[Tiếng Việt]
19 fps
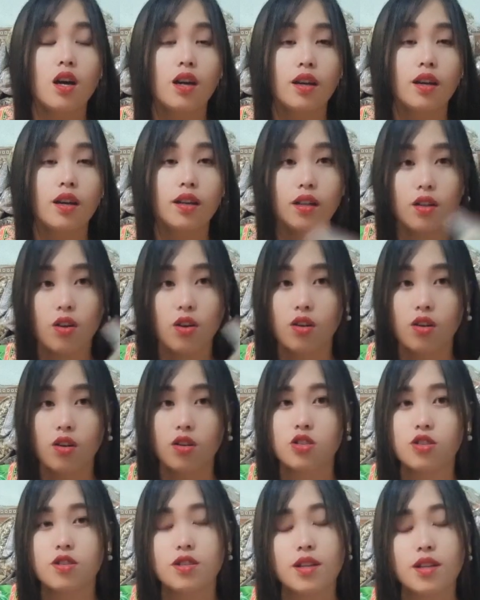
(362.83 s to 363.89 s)
ít khó
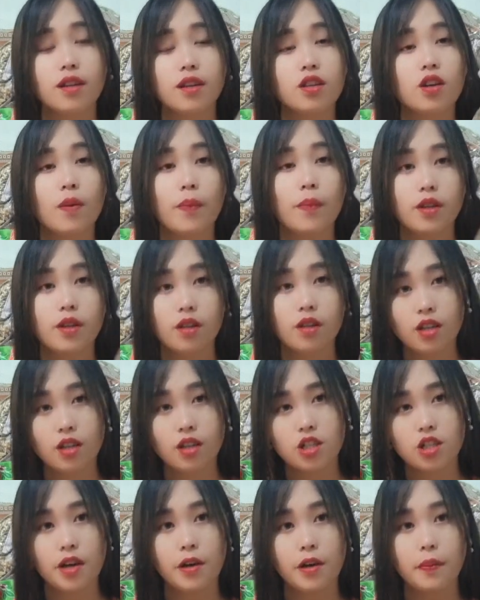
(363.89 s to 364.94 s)
nó chú sáng cho bé cho nè
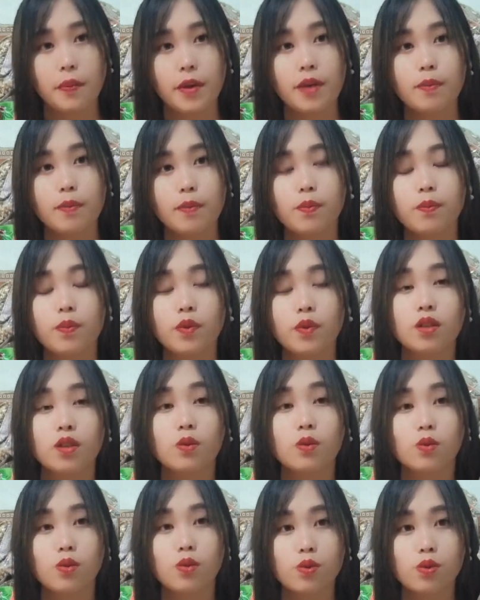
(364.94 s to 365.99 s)
trẻ ở bé tứ
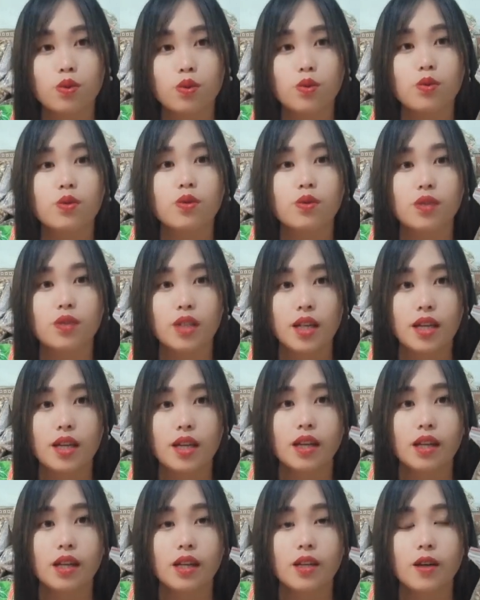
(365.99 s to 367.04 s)
tu tu tu tu kỳ
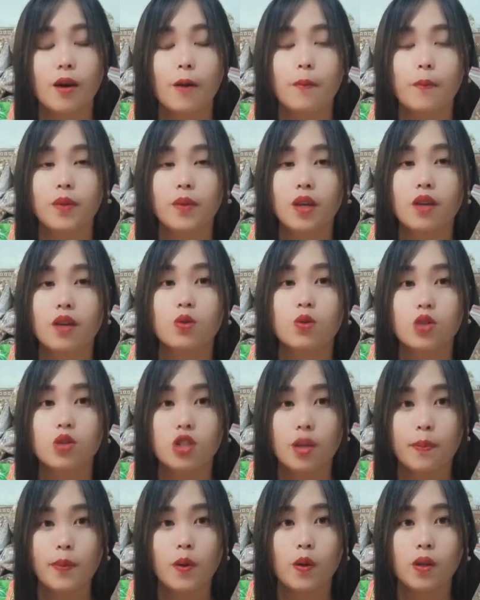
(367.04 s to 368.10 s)
là nó nhỏ chơi dú
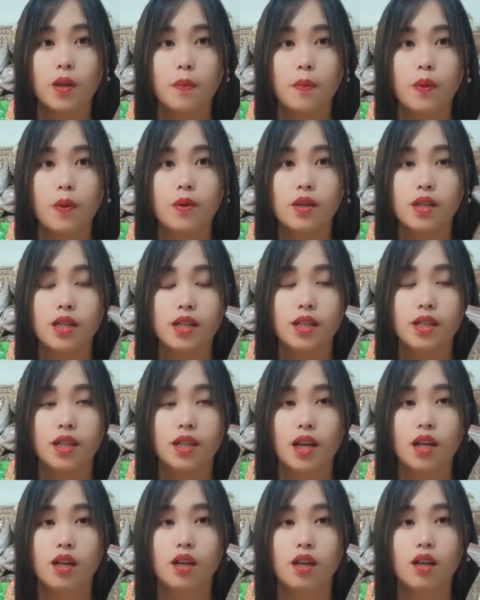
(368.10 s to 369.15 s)
chém nhiều thiệp bóng kỳ
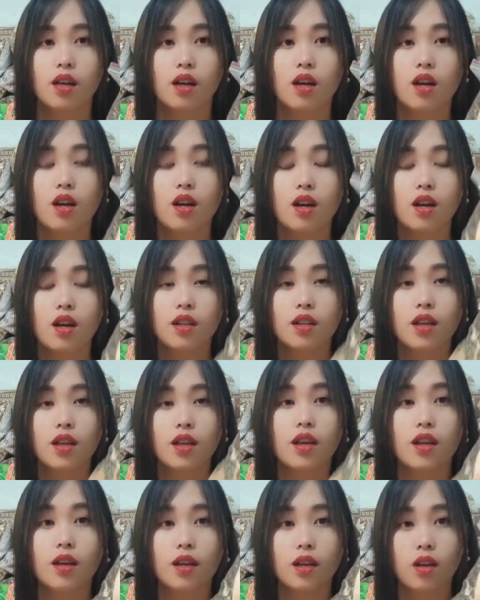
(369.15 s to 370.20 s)
thế nữa
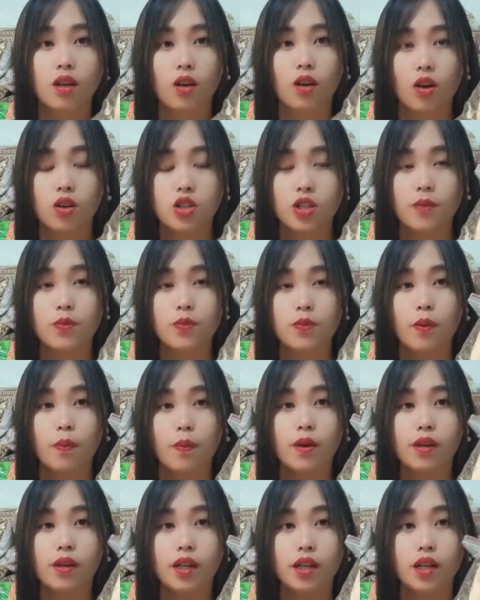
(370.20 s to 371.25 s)
chơi khó chém nhiều
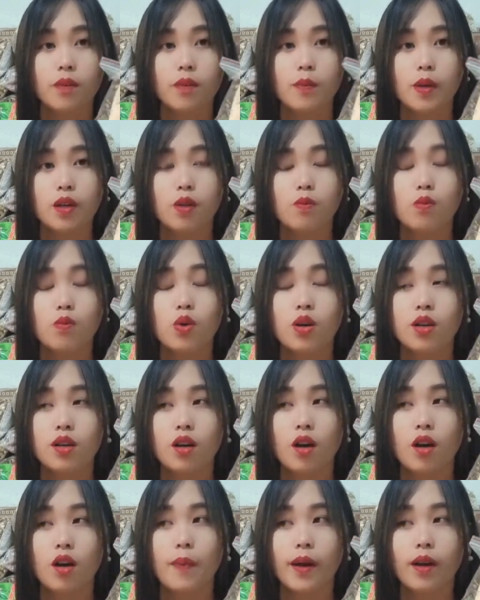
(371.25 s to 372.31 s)
bóng kỳ năm mình mua
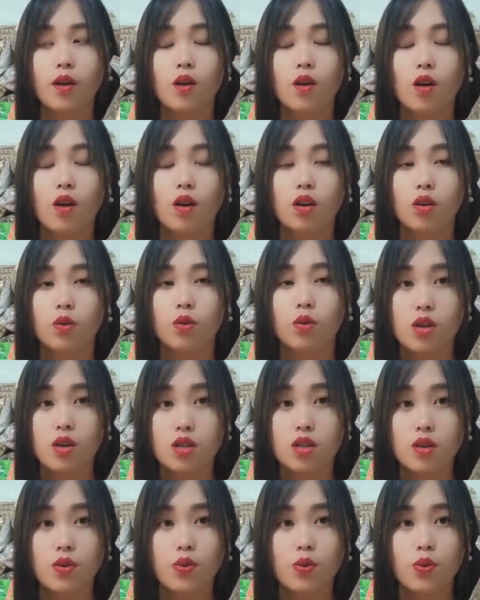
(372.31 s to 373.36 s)
ở bé khó qua
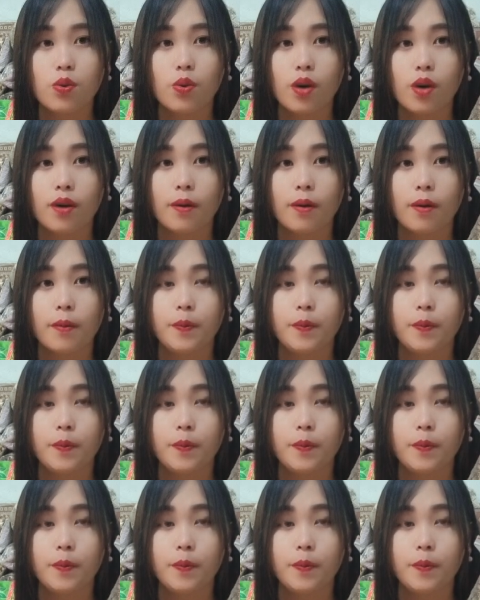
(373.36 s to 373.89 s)
trâu dù nữa